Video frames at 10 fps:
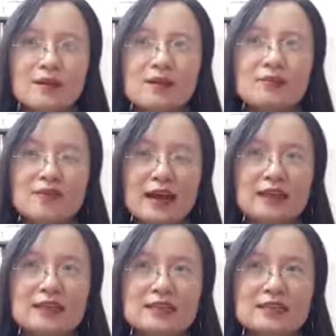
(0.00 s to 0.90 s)

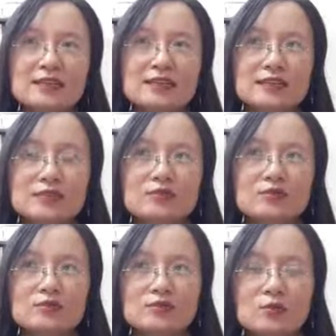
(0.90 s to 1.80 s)
và à,
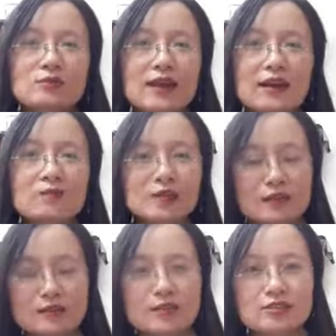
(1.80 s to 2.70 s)
chúng ta không
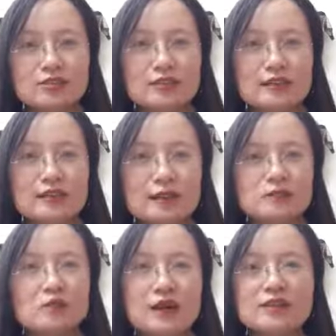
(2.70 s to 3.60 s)
nhận ra được cái
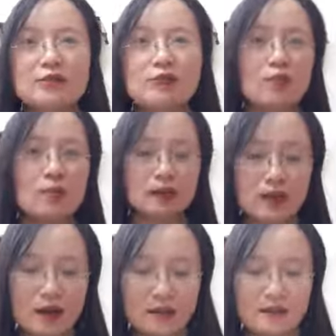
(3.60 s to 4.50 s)
cảm xúc hai chiều của bản
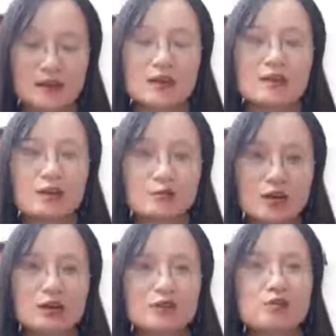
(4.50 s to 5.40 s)
thân đồng
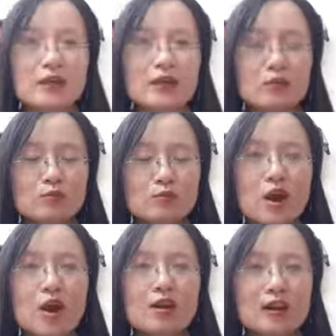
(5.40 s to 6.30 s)
thời chúng ta cũng
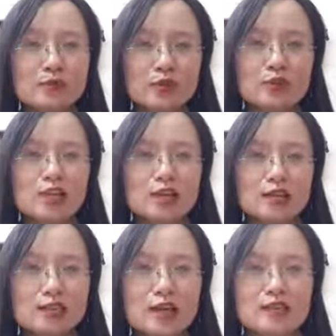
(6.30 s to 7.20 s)
khó lòng có
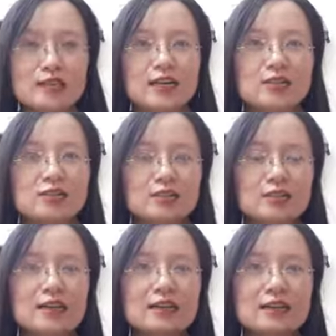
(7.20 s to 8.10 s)
thể nhận ra được
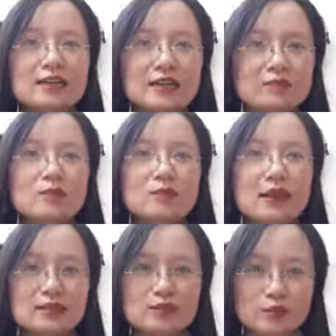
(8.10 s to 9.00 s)
cái cảm xúc
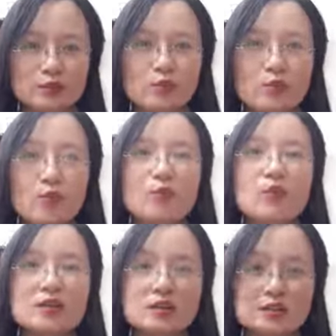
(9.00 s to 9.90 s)
hai chiều của
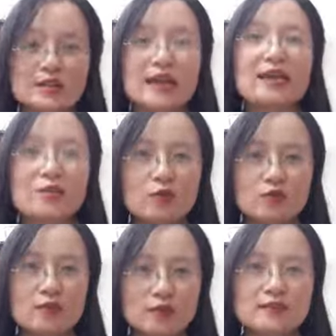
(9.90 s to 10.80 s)
người khác đối
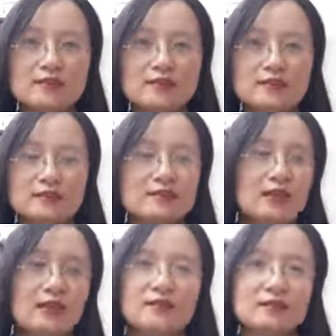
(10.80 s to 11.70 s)
với mình tức
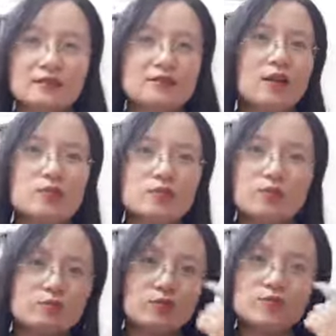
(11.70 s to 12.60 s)
là ở, ở đâu
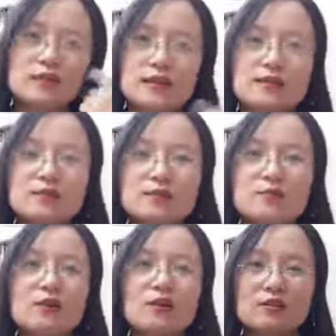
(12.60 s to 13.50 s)
cũng cũng sẽ
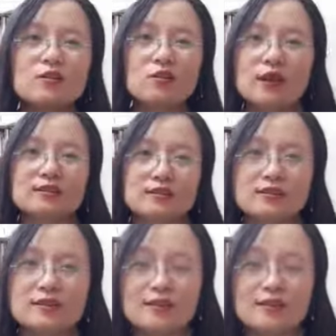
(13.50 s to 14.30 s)
nếu mà có liên quan thì